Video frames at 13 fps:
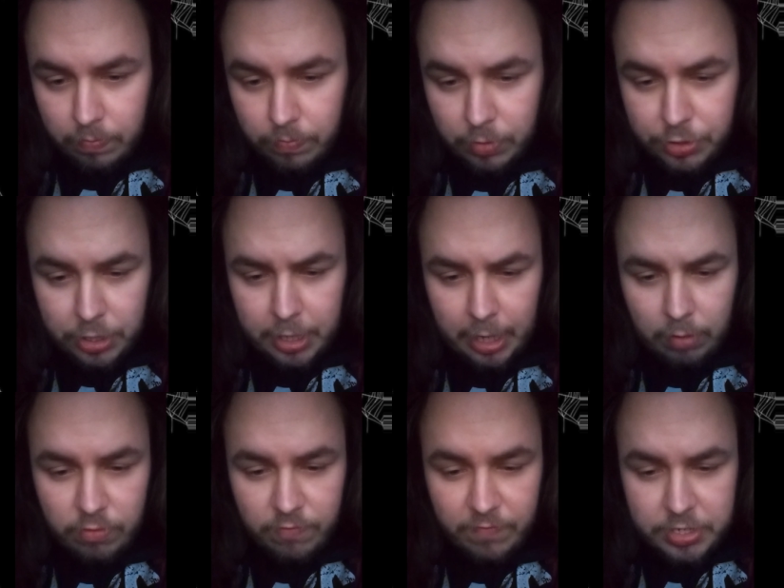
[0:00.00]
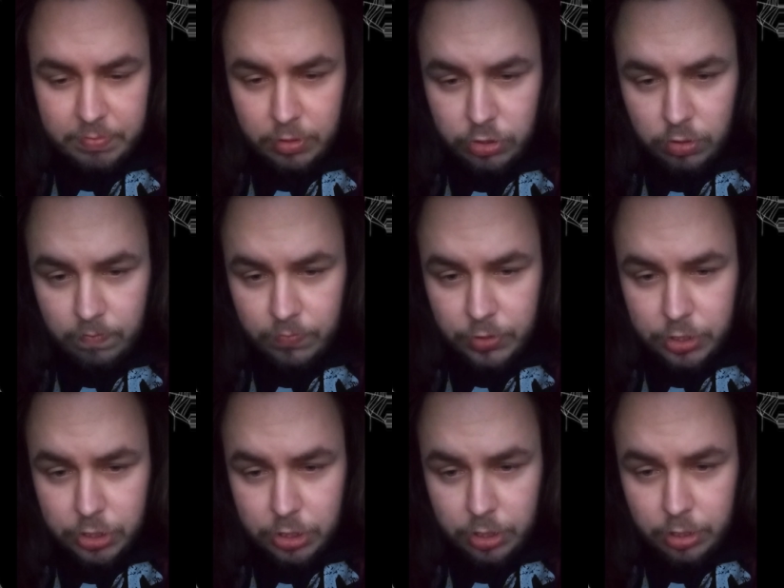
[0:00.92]
materiały Was będą
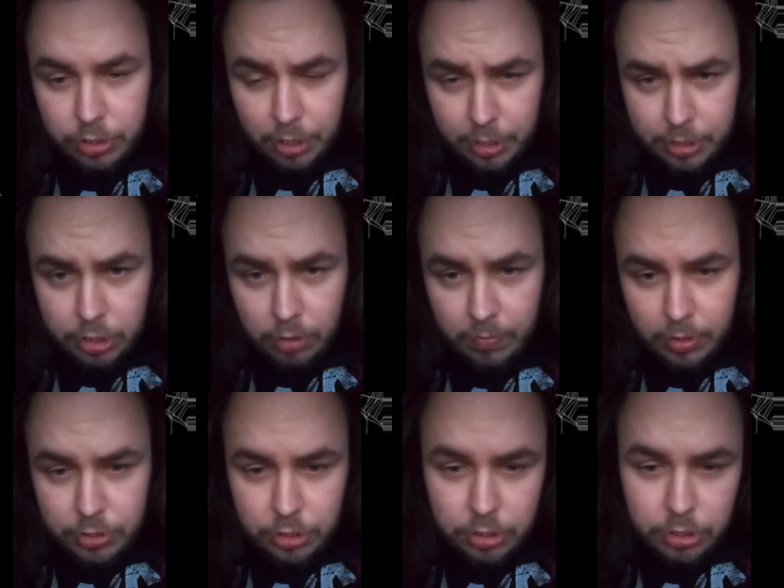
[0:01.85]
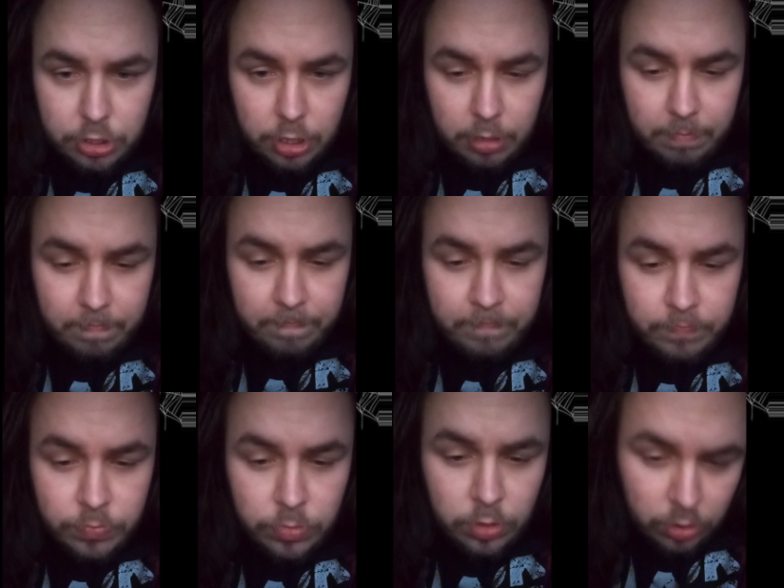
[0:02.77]
też interesować i że,
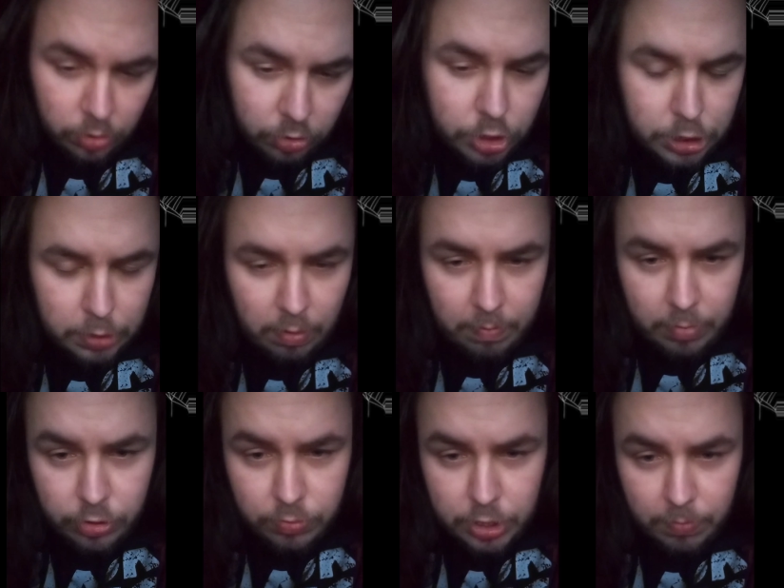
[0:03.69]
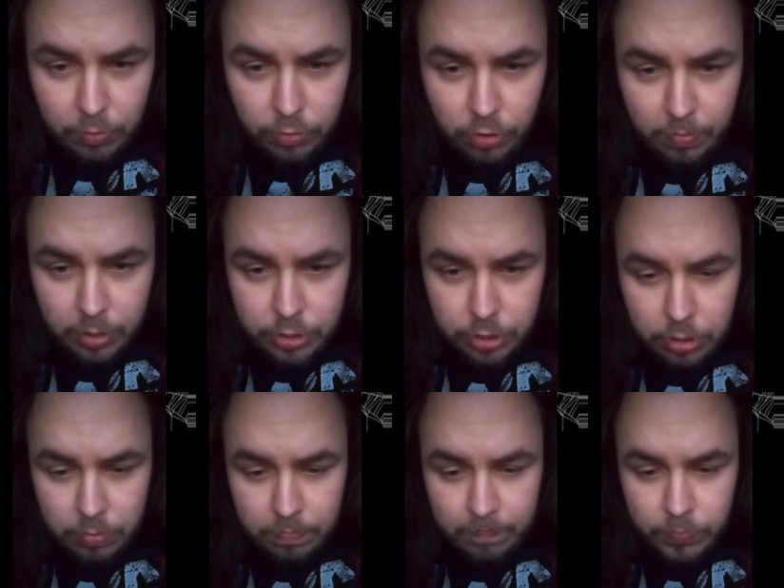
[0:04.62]
i że Wam będą się podobać.